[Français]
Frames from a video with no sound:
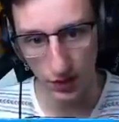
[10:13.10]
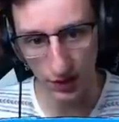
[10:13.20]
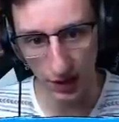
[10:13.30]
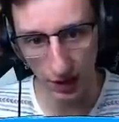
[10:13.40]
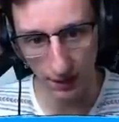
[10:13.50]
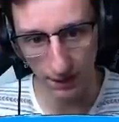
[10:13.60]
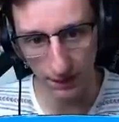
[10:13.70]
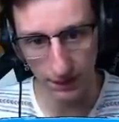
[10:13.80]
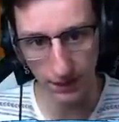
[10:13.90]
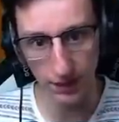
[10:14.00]
Quand t'as... Euh,
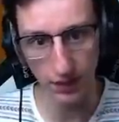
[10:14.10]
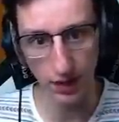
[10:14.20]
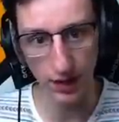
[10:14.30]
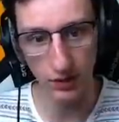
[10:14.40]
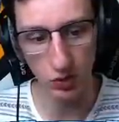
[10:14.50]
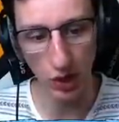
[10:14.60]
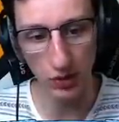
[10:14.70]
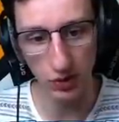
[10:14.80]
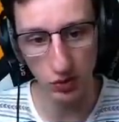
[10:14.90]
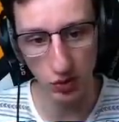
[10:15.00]
voilà, du coup, ah oui,
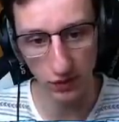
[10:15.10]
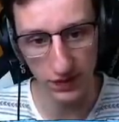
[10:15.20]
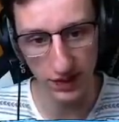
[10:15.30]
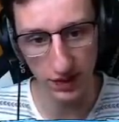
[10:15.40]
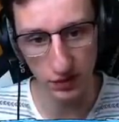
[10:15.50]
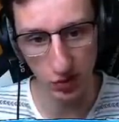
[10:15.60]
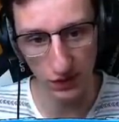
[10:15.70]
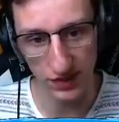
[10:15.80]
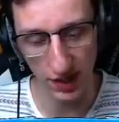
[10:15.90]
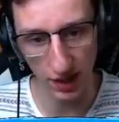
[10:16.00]
du coup tu dois viser, tu dois
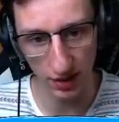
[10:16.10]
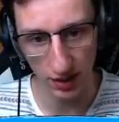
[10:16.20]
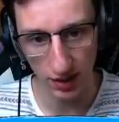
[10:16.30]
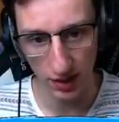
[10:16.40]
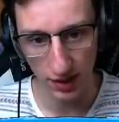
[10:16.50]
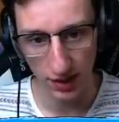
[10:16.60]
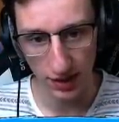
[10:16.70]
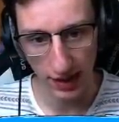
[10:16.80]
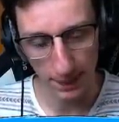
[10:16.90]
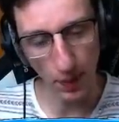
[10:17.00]
viser là.
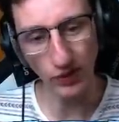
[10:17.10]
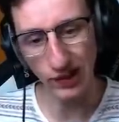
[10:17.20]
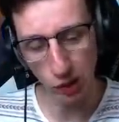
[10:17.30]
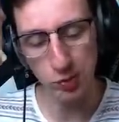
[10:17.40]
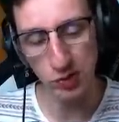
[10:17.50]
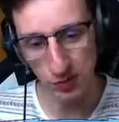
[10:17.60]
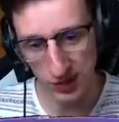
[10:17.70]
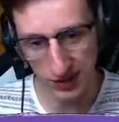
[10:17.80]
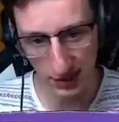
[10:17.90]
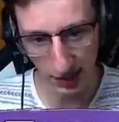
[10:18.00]
Et par contre les cubes qui sont petits
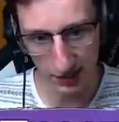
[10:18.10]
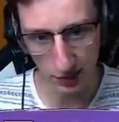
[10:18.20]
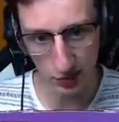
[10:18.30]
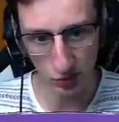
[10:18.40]
ça c'est intéressant parce que